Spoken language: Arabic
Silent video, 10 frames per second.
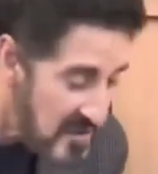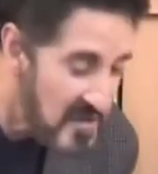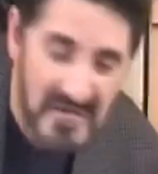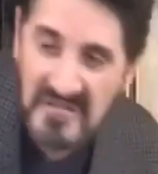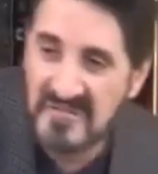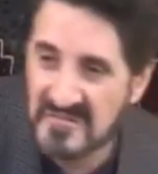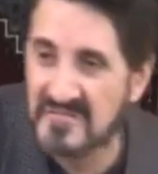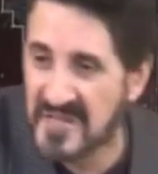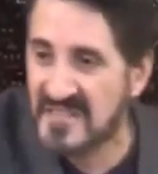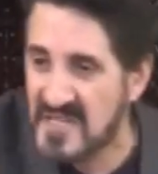إيه.
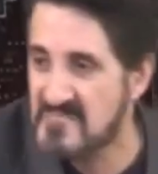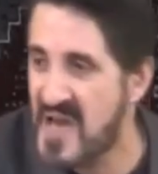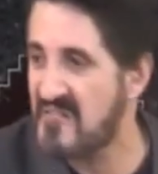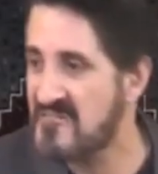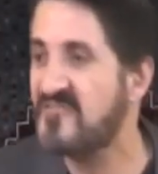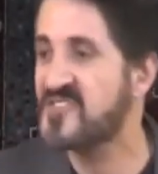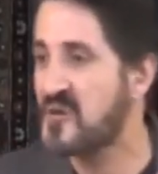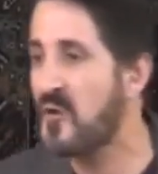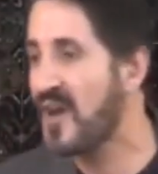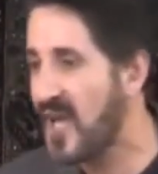قدم مالك
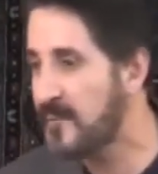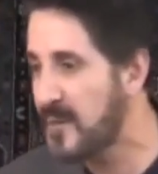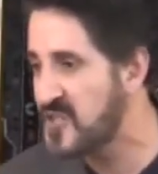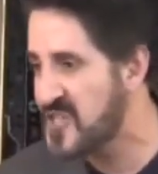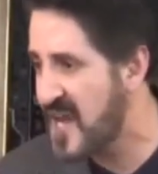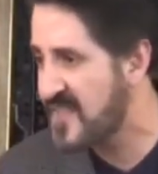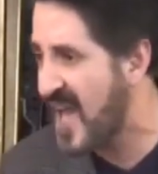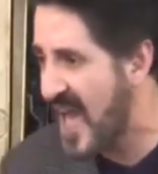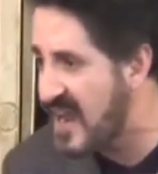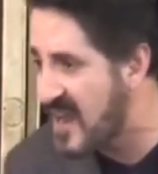ونفسك روحك يا حبيبي الجنة هذه
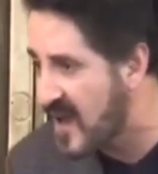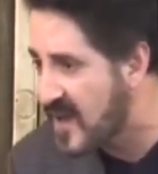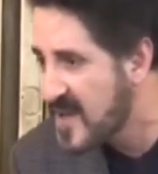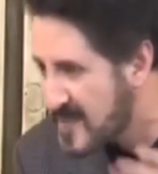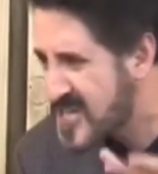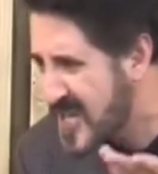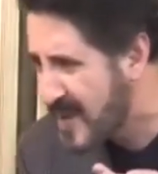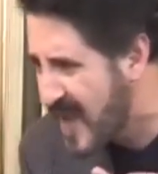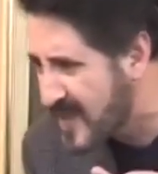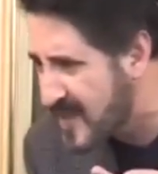غالية مش
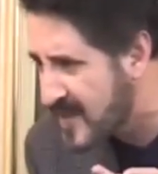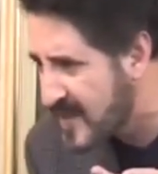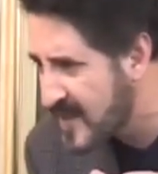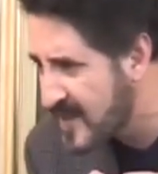لعبة هذه